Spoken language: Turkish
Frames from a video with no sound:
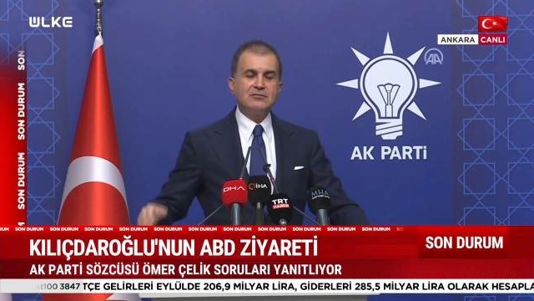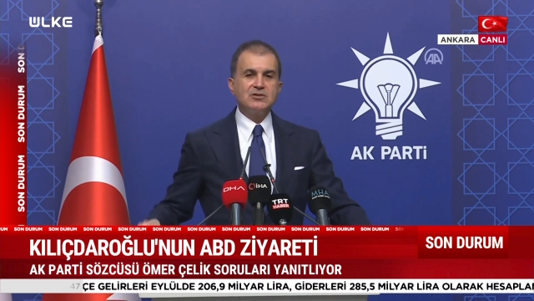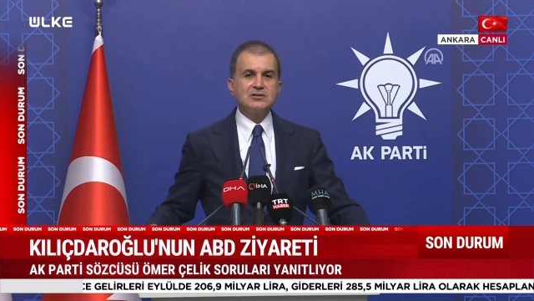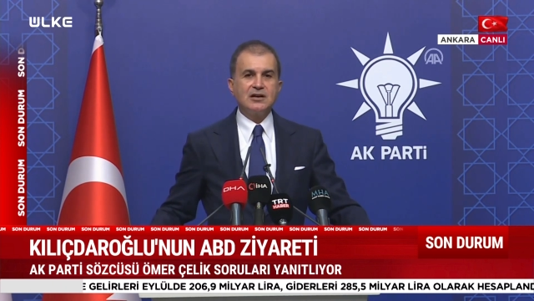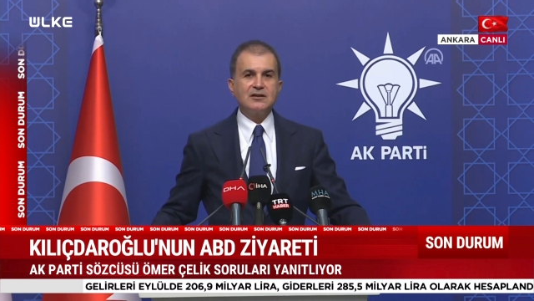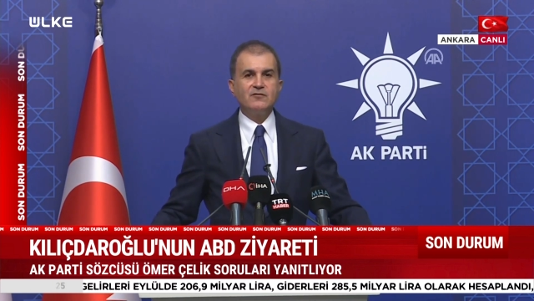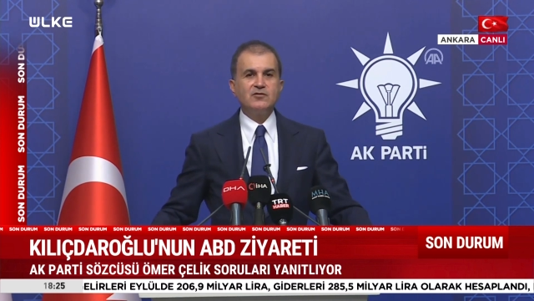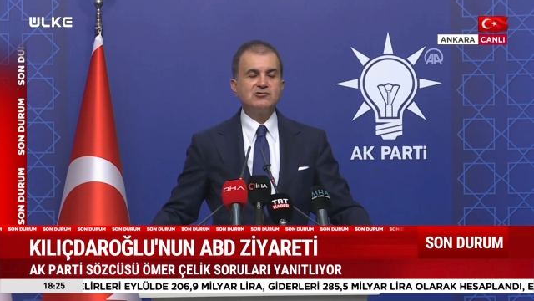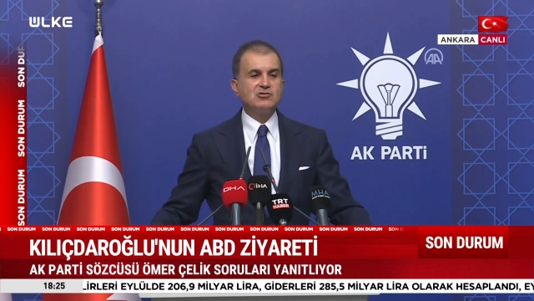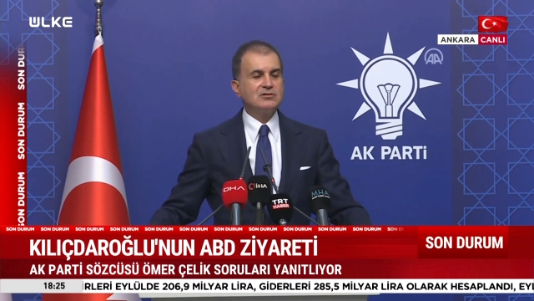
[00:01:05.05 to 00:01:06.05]
bir takım
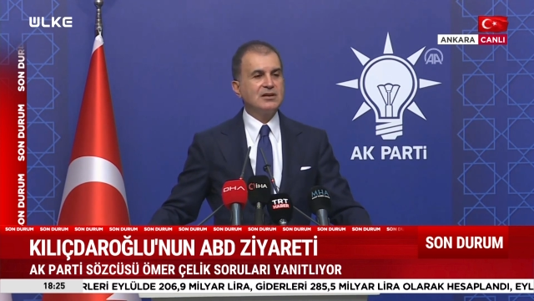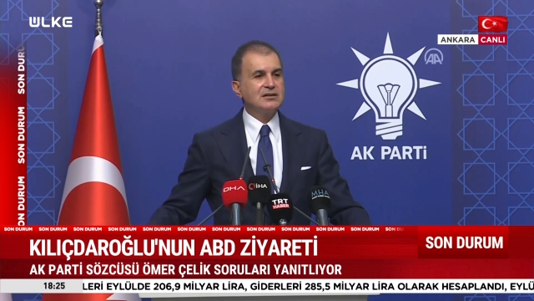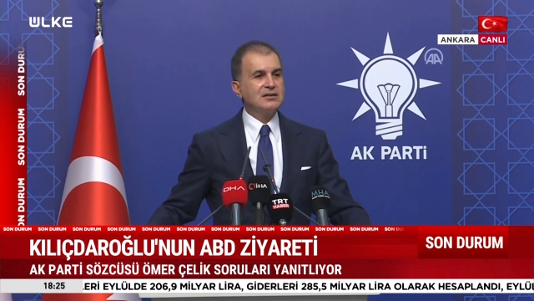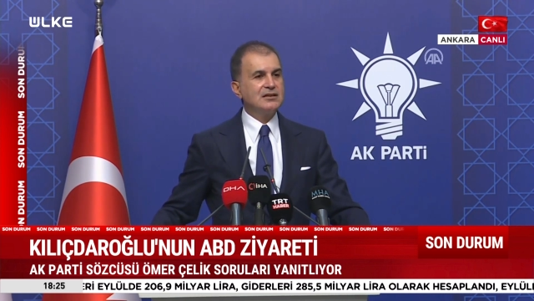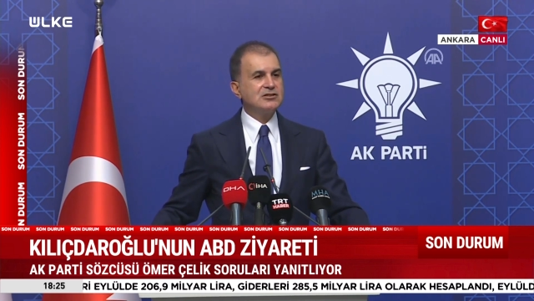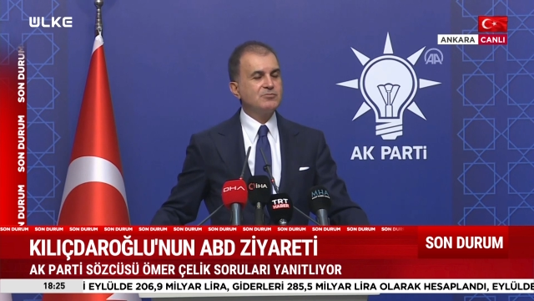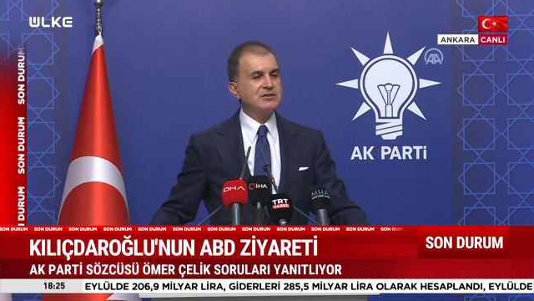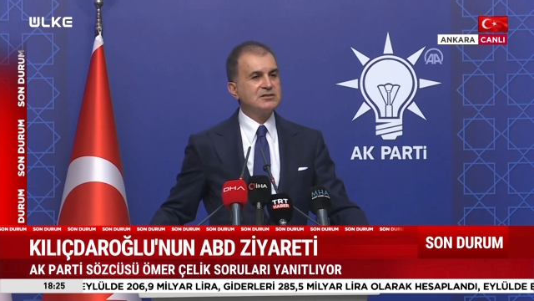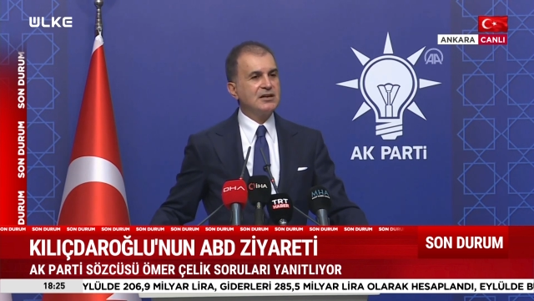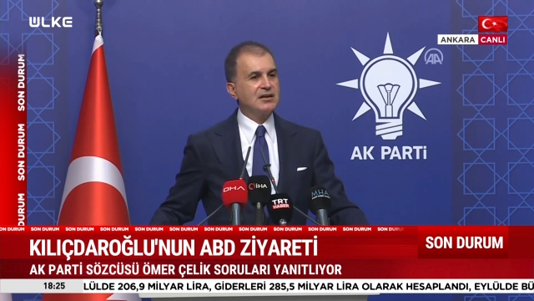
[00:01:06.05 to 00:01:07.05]
vizyonların
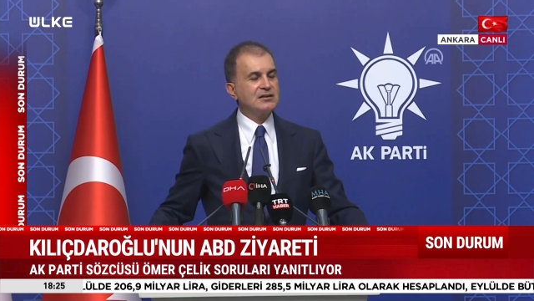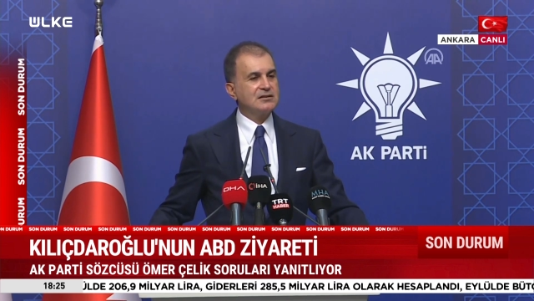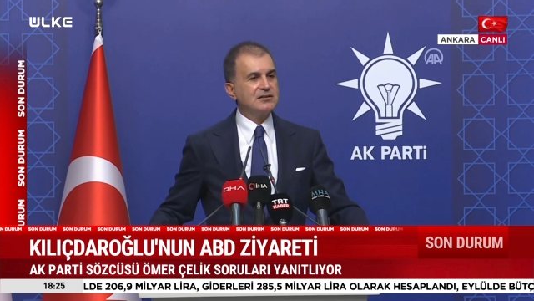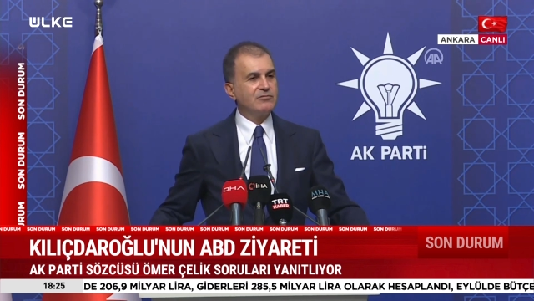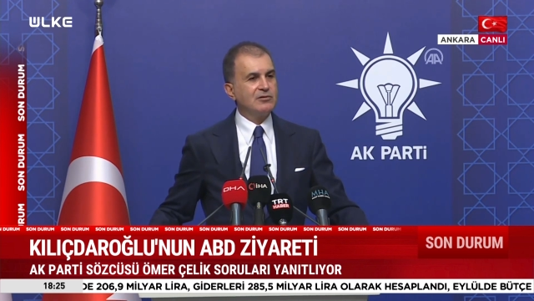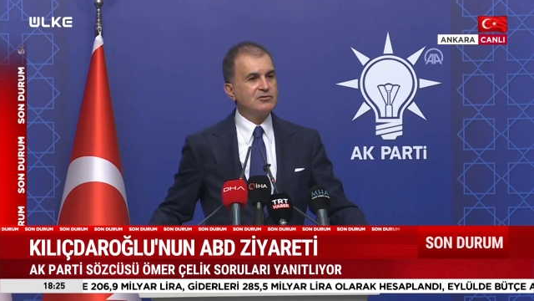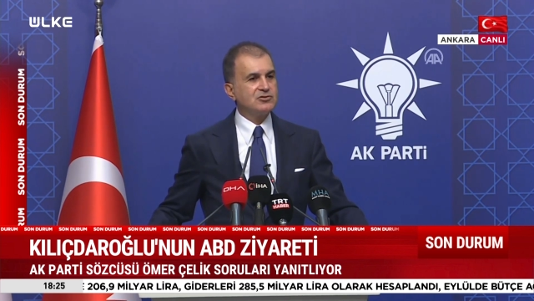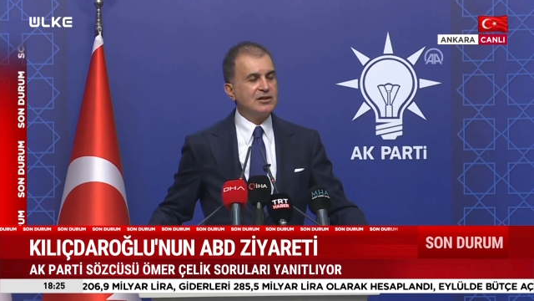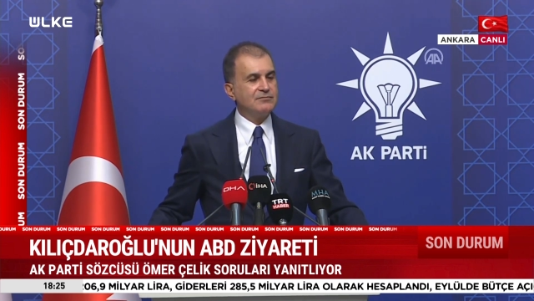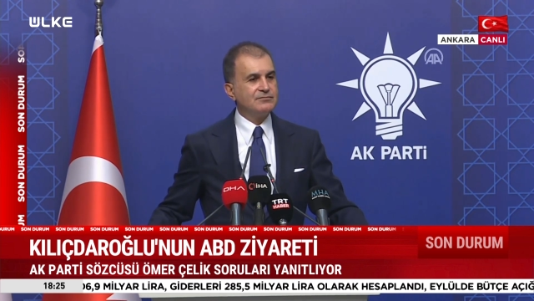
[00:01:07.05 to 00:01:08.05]
gelişmesine katkıda
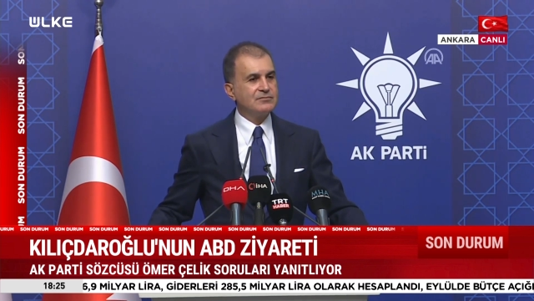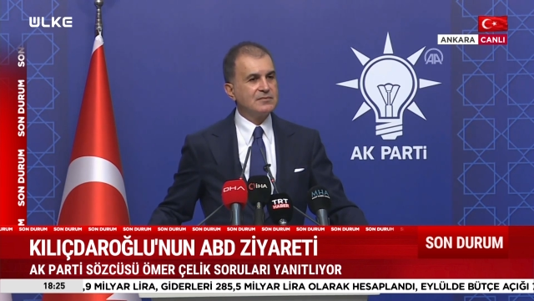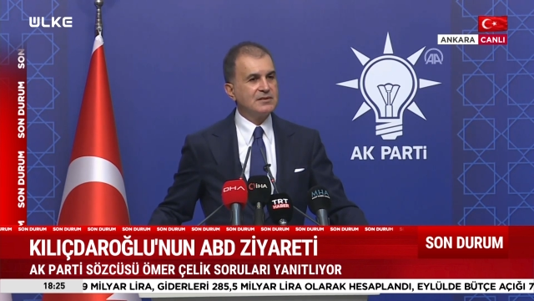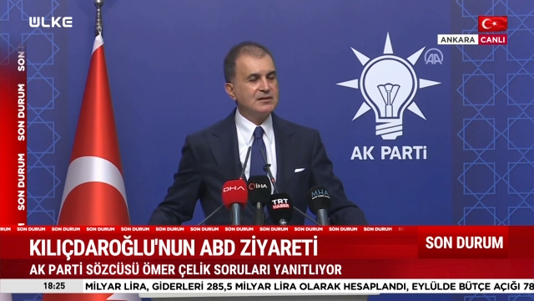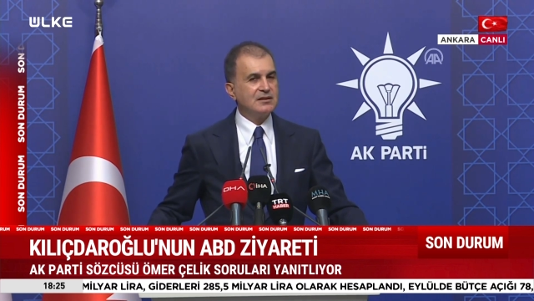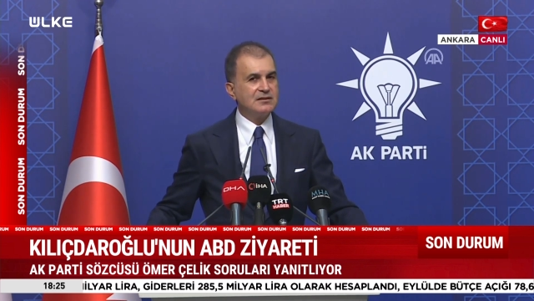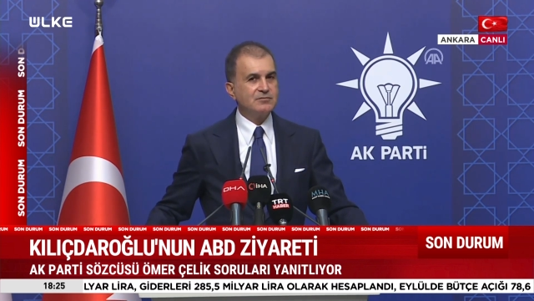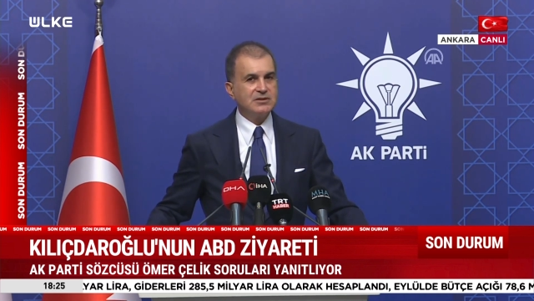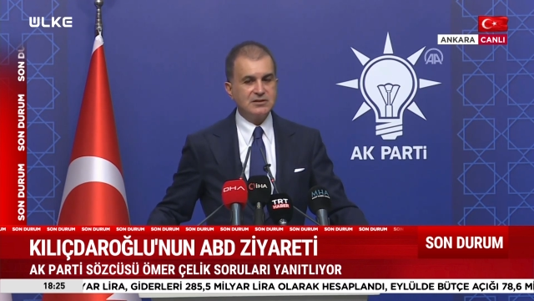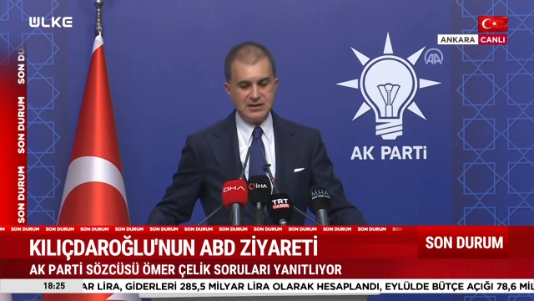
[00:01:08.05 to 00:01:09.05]
bulunacağım dediğiniz
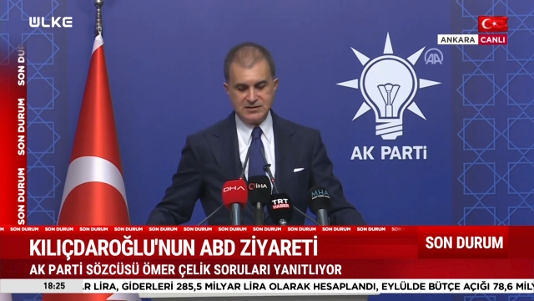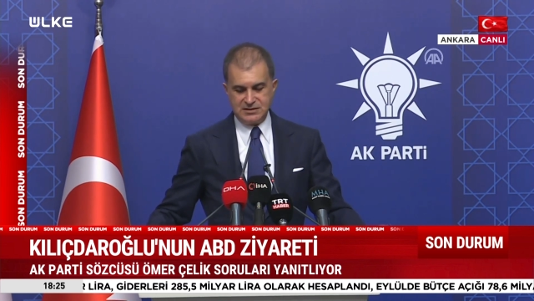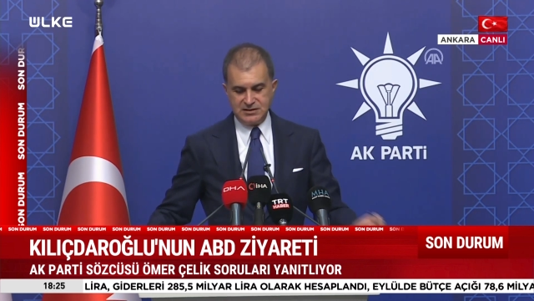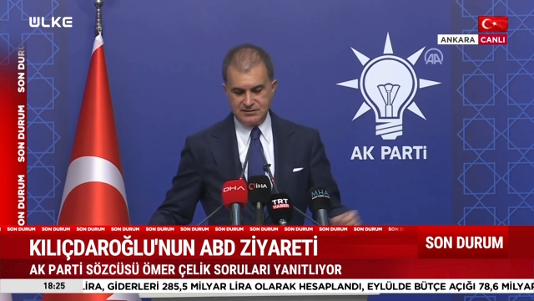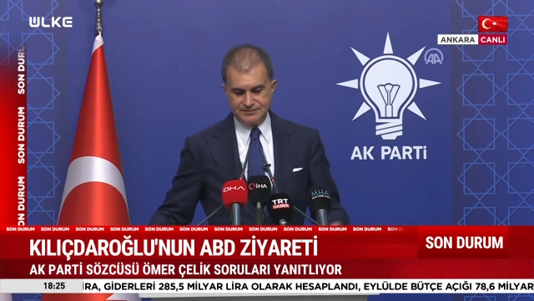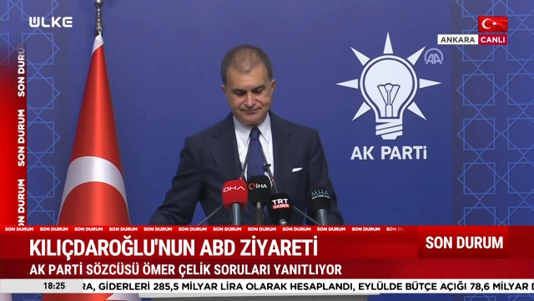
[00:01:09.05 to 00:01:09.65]
bir gezinin